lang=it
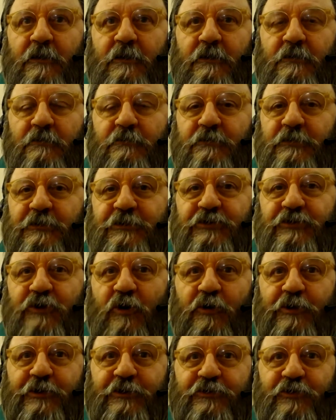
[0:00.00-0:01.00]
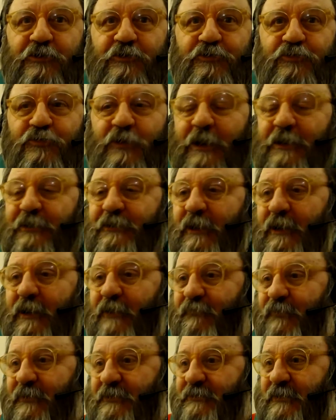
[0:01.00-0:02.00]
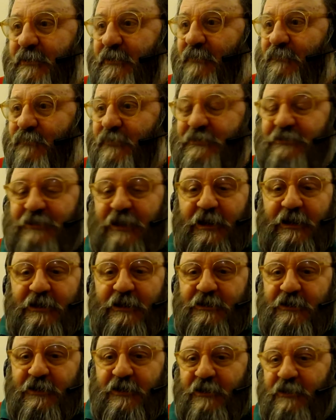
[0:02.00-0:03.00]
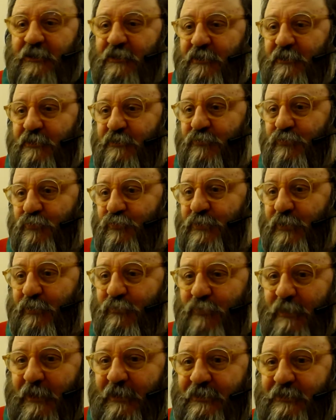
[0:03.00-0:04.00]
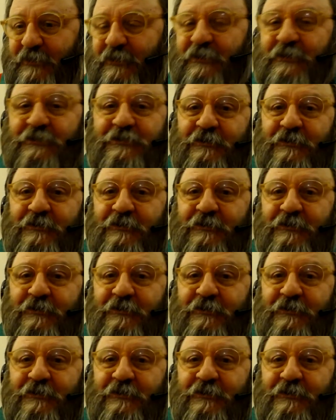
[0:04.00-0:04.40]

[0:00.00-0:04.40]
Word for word: Di solito durante la festa del Vesak eh, tutti quanti si